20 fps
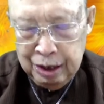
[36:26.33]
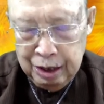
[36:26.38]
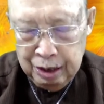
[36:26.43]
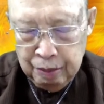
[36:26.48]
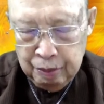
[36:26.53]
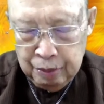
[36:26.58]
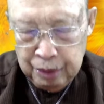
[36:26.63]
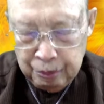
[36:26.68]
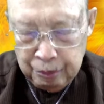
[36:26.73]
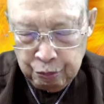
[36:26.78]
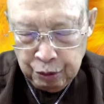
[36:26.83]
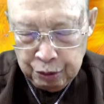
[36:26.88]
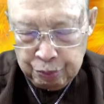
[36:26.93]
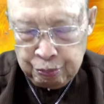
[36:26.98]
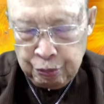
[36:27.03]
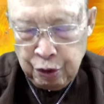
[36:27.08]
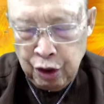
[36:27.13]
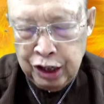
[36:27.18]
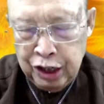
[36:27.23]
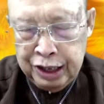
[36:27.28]
เพื่อปลดป
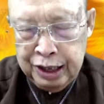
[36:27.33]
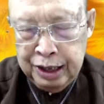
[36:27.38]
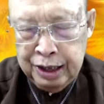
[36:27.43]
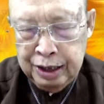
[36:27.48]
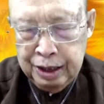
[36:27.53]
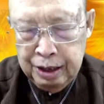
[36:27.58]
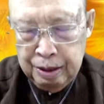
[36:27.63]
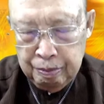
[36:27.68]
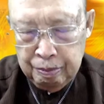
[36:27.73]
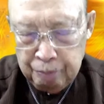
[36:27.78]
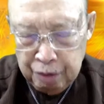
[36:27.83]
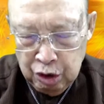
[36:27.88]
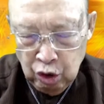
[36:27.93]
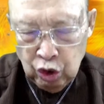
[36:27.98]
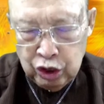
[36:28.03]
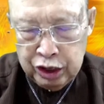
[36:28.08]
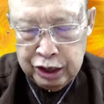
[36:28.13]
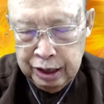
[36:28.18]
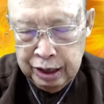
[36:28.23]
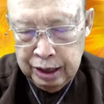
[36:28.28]
ล่อยมนุษ
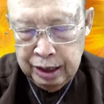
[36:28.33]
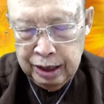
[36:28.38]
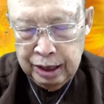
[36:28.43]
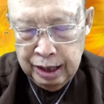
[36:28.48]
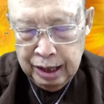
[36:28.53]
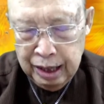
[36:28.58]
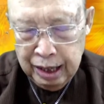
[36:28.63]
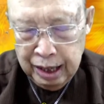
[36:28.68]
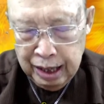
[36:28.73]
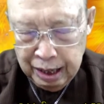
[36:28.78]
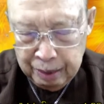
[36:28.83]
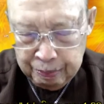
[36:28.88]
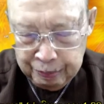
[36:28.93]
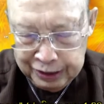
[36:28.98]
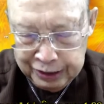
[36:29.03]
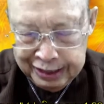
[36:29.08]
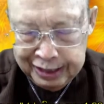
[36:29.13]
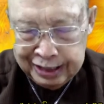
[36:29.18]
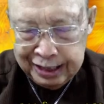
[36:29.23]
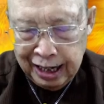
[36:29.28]
ย์ให้เป็น
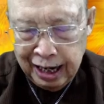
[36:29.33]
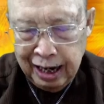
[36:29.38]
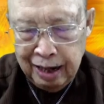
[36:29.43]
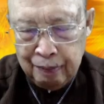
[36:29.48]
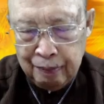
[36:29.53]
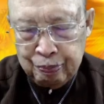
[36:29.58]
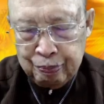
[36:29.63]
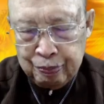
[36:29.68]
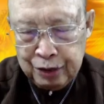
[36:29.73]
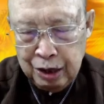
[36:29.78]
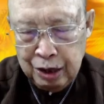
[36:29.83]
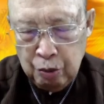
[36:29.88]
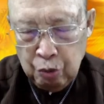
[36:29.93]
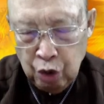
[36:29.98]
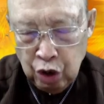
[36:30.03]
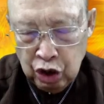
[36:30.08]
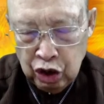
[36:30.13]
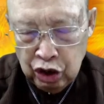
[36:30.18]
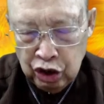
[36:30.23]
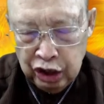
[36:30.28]
อิสระ พวก
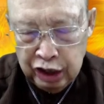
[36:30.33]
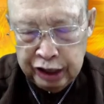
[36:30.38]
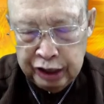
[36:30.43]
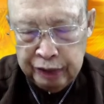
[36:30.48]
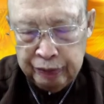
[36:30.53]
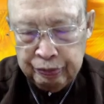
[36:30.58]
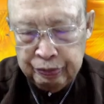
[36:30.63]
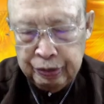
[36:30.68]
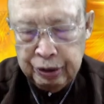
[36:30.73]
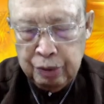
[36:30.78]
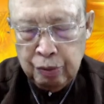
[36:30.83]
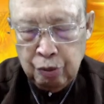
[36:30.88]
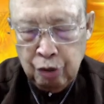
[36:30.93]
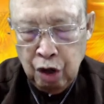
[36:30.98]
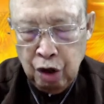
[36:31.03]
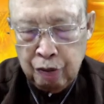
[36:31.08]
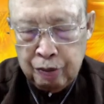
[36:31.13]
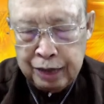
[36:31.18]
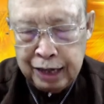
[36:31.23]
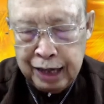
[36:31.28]
ขาน้อยพร้อ
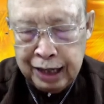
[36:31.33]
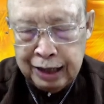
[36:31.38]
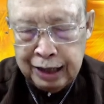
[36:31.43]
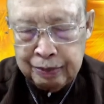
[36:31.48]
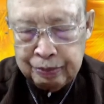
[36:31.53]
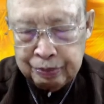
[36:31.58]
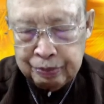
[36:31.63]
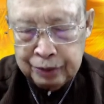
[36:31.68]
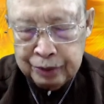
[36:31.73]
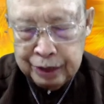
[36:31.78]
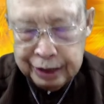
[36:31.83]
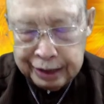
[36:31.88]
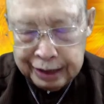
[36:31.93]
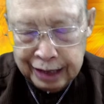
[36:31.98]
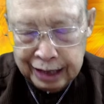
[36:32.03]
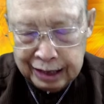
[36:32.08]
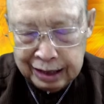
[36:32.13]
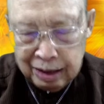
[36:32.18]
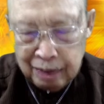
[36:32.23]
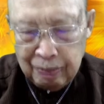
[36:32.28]
มกันสั่ง
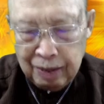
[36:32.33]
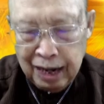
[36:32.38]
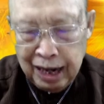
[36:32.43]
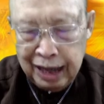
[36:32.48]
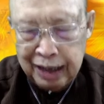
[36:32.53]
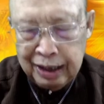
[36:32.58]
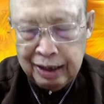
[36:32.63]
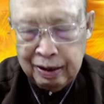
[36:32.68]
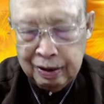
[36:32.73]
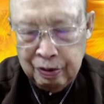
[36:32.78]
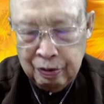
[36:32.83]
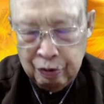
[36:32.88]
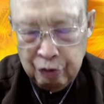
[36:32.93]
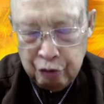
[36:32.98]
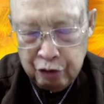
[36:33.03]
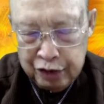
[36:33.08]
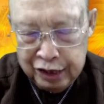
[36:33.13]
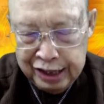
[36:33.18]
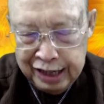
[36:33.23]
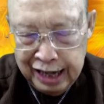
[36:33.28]
ทำลาย
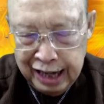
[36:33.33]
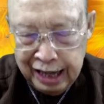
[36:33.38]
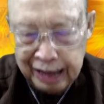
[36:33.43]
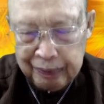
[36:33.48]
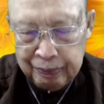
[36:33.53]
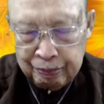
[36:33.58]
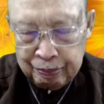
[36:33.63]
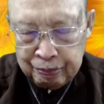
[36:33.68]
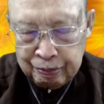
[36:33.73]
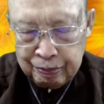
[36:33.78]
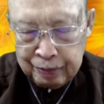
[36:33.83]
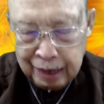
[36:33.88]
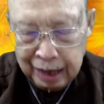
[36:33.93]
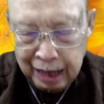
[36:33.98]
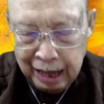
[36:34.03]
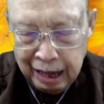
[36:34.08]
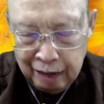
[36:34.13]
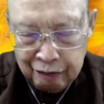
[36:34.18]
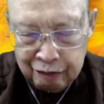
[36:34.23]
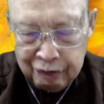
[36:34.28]
วิญญาณ
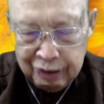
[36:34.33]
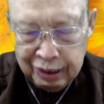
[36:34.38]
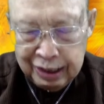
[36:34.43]
ขับไป